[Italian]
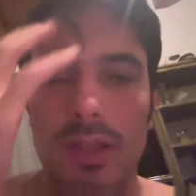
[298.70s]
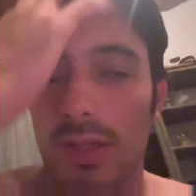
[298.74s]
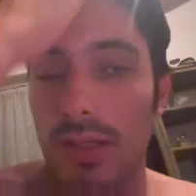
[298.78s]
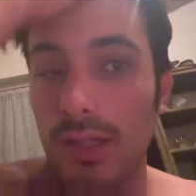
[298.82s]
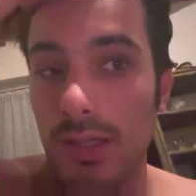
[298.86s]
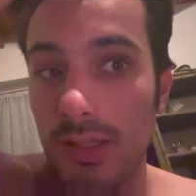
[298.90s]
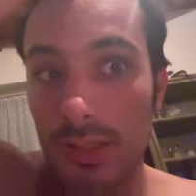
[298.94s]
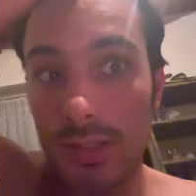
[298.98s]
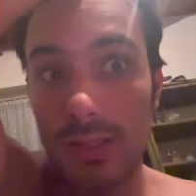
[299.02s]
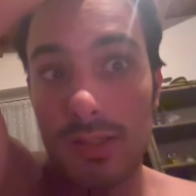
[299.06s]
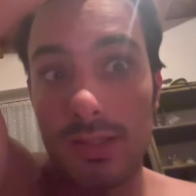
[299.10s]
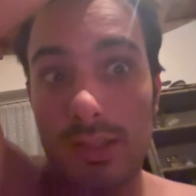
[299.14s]

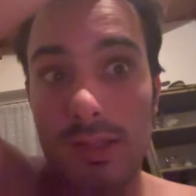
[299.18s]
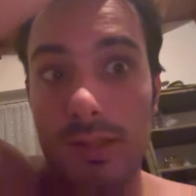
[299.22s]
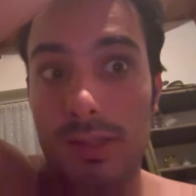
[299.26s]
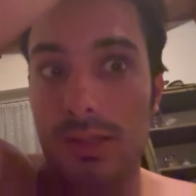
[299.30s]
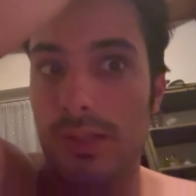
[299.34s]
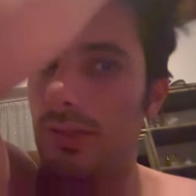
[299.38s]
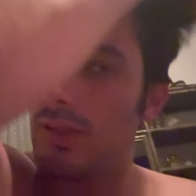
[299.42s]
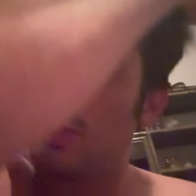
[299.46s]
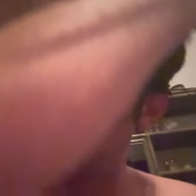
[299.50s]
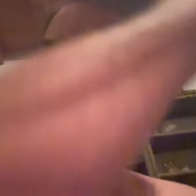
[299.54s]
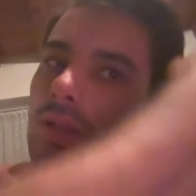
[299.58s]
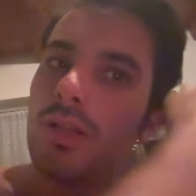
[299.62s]

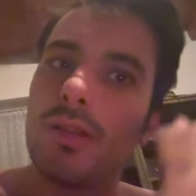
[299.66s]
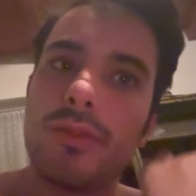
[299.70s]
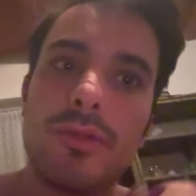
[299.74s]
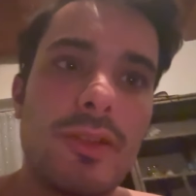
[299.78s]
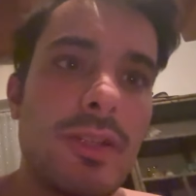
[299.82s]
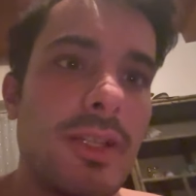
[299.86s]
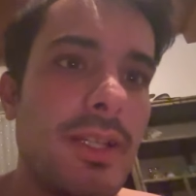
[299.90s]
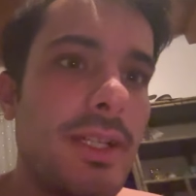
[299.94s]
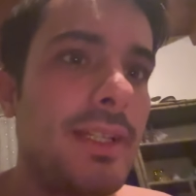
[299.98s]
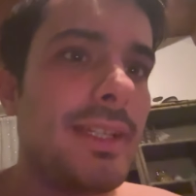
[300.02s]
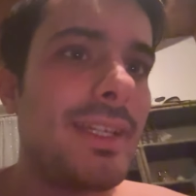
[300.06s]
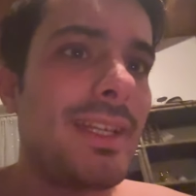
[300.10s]
Ah, no, alla
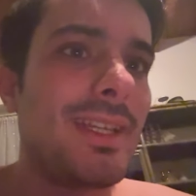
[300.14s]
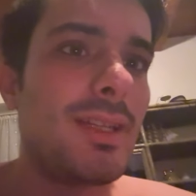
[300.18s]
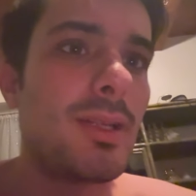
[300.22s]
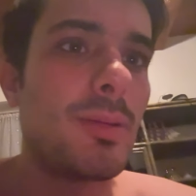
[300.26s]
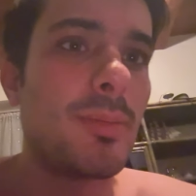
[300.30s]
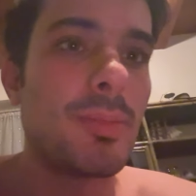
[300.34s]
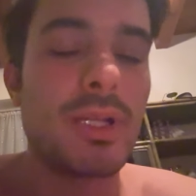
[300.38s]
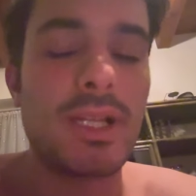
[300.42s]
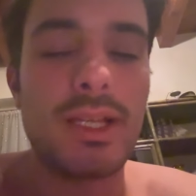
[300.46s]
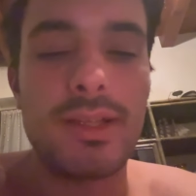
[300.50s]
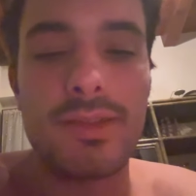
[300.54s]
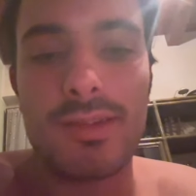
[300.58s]
fine niente
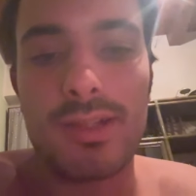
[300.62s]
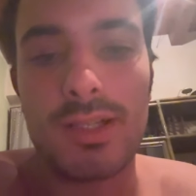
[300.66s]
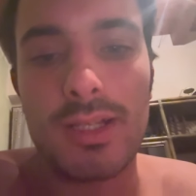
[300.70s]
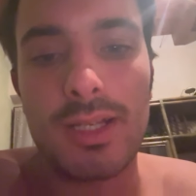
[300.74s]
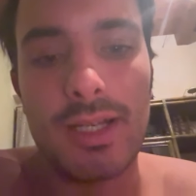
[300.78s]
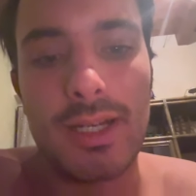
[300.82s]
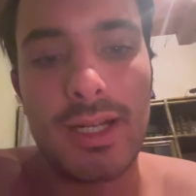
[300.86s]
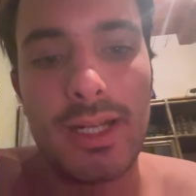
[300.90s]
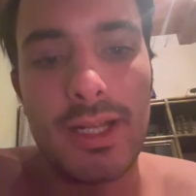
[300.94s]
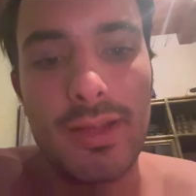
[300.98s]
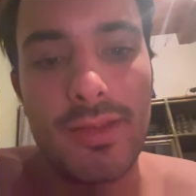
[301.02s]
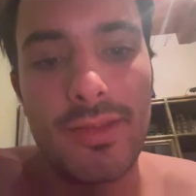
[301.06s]
palestra,
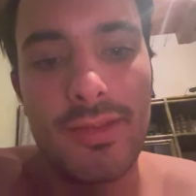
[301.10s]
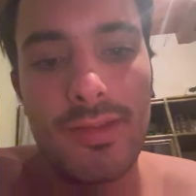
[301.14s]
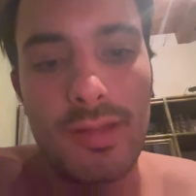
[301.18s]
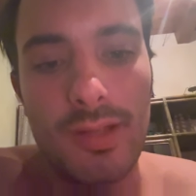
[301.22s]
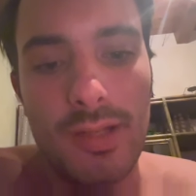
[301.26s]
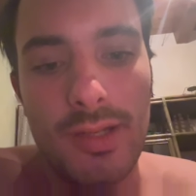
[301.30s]
ragazzi.